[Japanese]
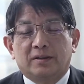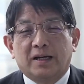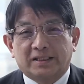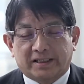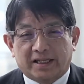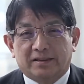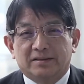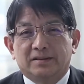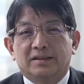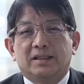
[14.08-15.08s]
会社さん
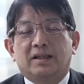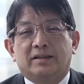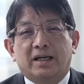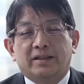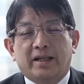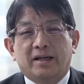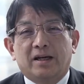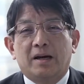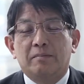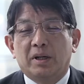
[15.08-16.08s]
代理
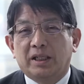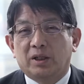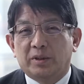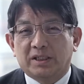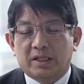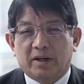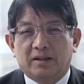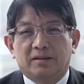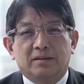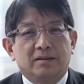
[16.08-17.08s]
店販売店の皆様
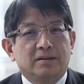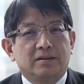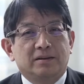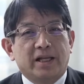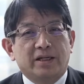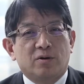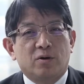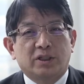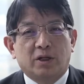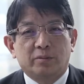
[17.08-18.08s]

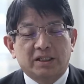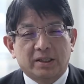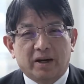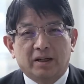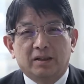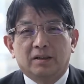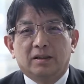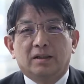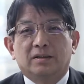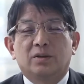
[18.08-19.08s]
ステークホルダーの皆様
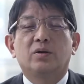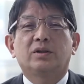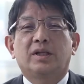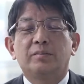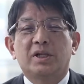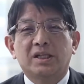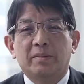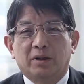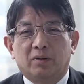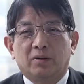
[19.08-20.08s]
そういった皆
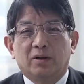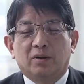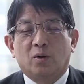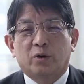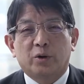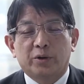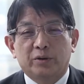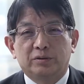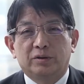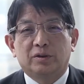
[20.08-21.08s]
様のご協
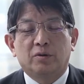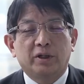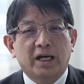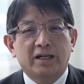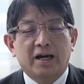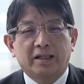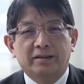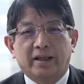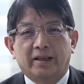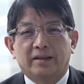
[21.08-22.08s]
力ご理解が
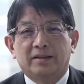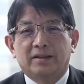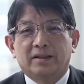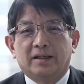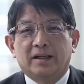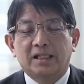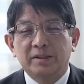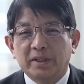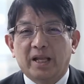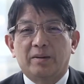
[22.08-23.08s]
あって
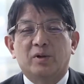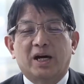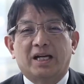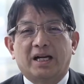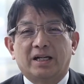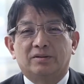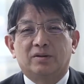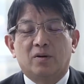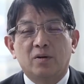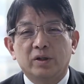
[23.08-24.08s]
初めて迎えられる
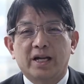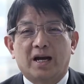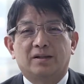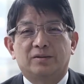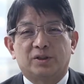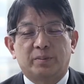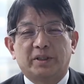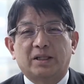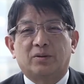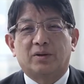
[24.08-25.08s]
大きな節
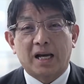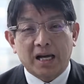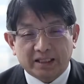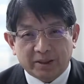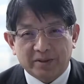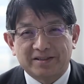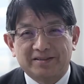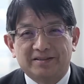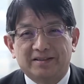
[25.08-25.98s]
目だと考えています